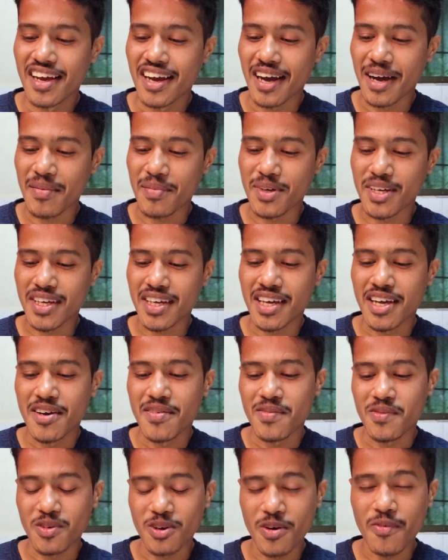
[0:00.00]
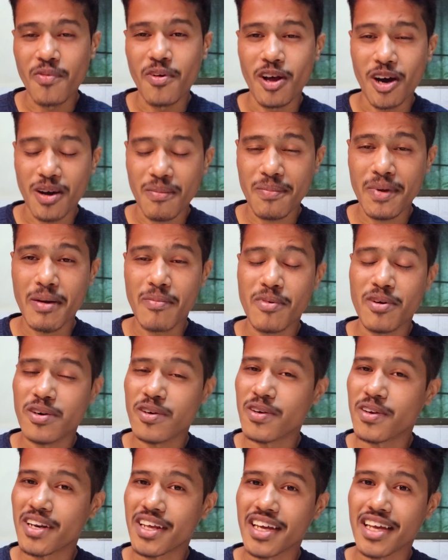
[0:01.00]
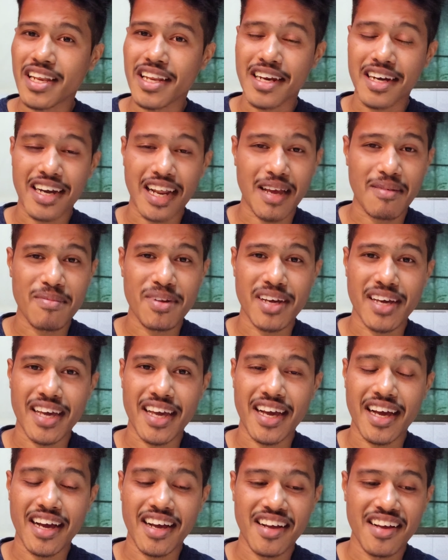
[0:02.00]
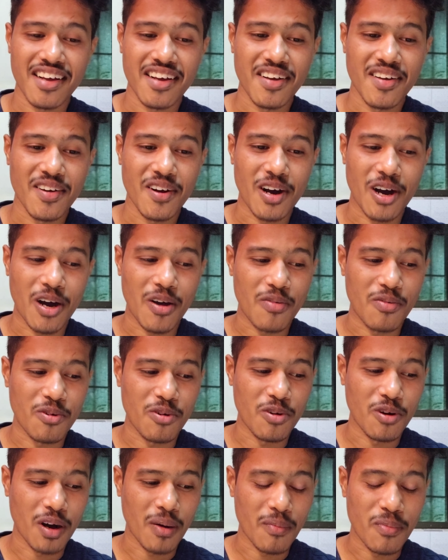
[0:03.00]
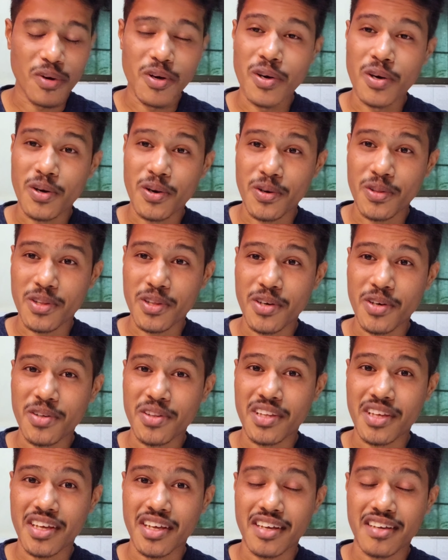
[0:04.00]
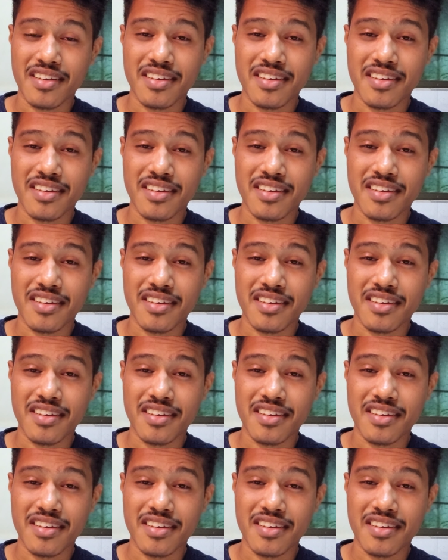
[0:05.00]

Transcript: अभी वो ब्लॉग भी अपलोड होने के लिए टाइम लगेगा और वो अपलोड होते होते